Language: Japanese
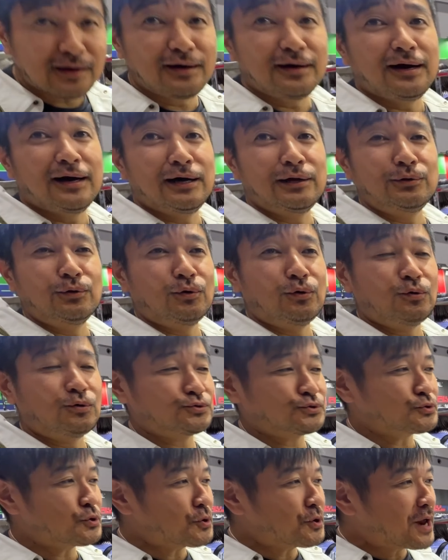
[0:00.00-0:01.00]
あの
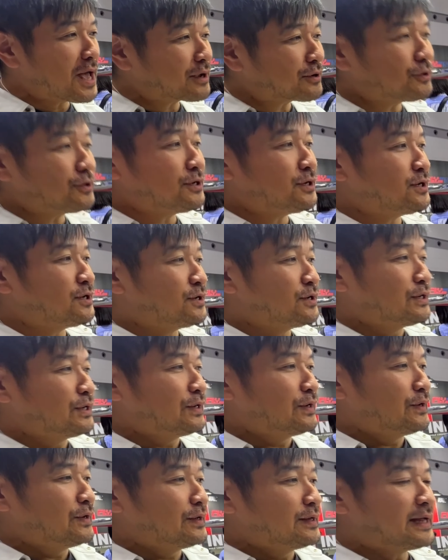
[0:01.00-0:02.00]
おそらく
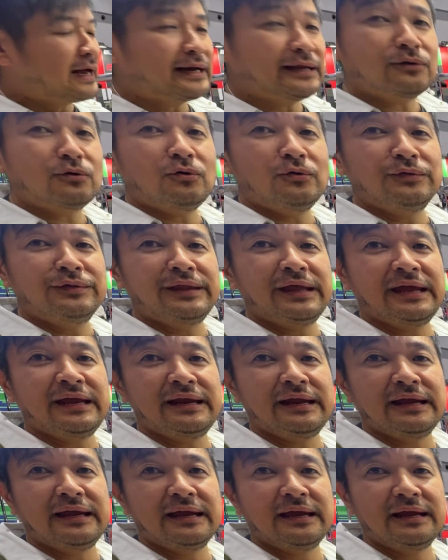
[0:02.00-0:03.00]
やり込ん
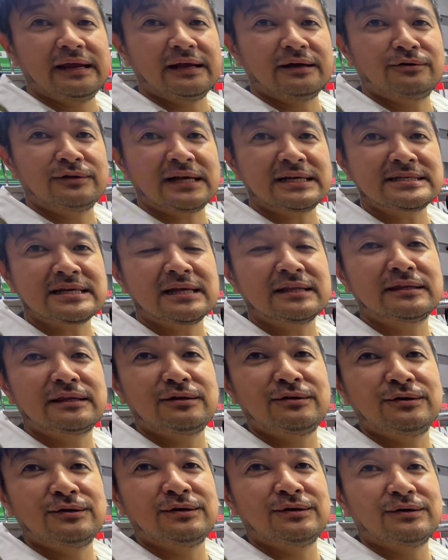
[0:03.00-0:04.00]
でくださっ
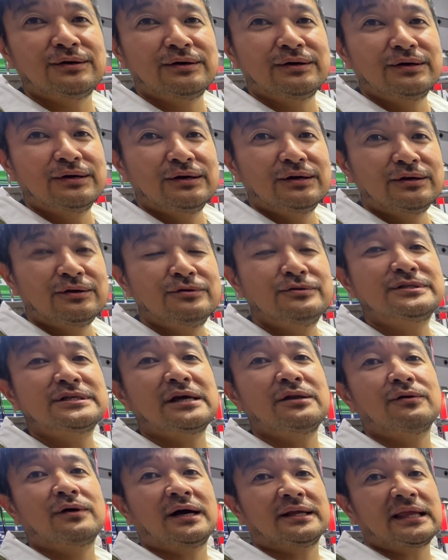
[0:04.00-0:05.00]
てる
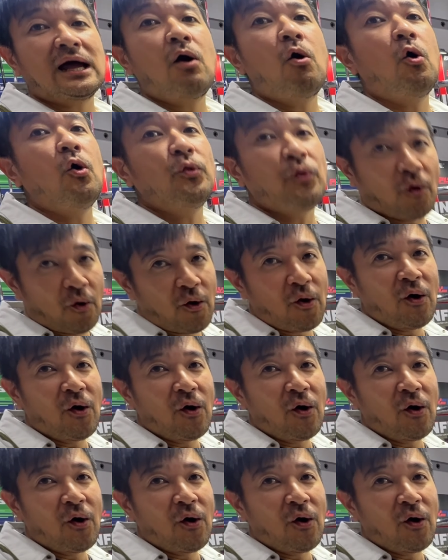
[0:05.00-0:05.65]
ユーザーの方ほど